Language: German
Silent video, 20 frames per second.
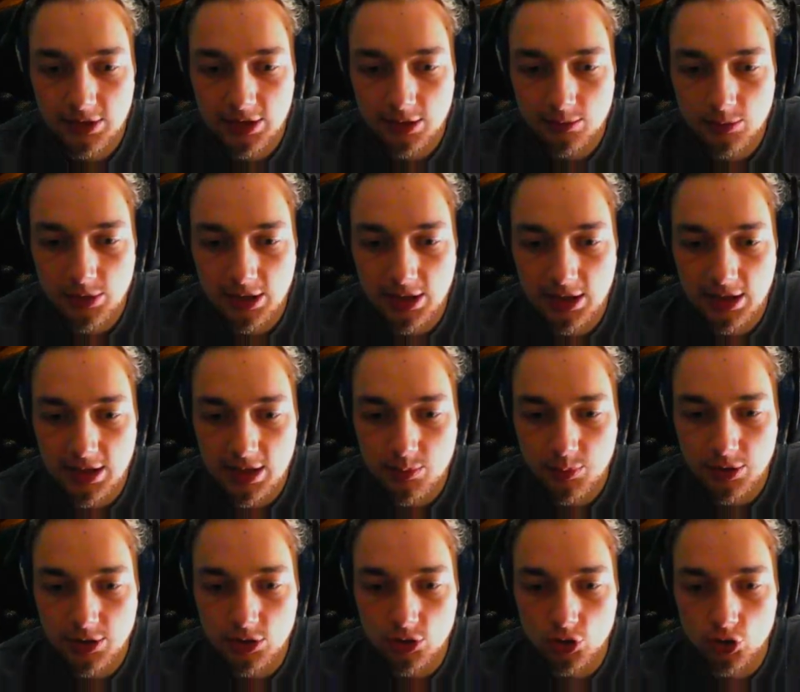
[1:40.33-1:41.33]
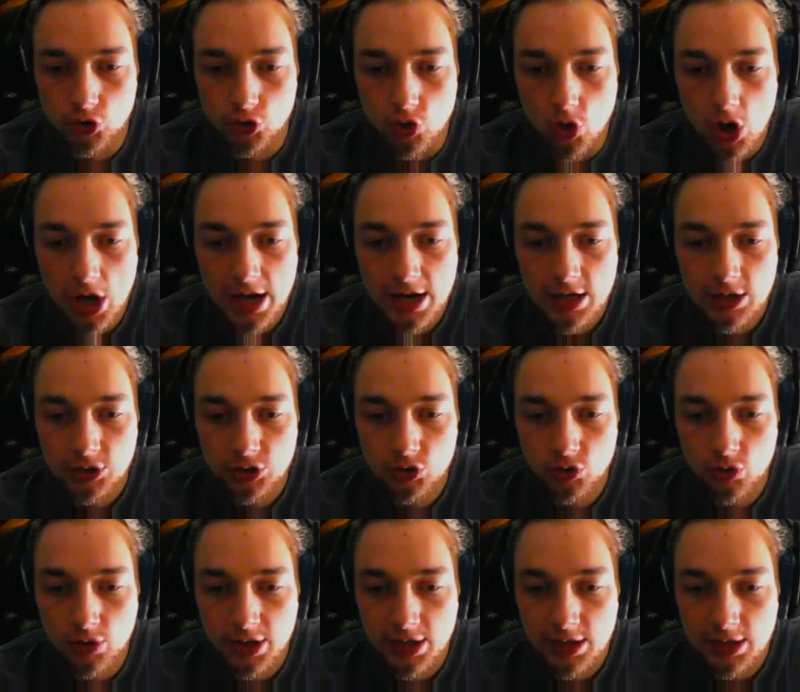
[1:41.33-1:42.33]
Die hat mir gegeben. Joel,
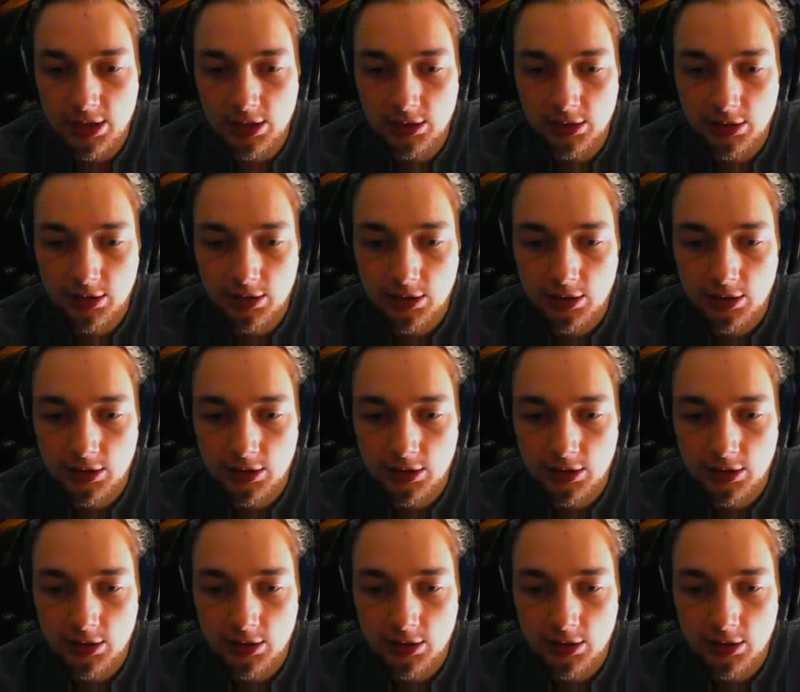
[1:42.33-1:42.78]
Joel.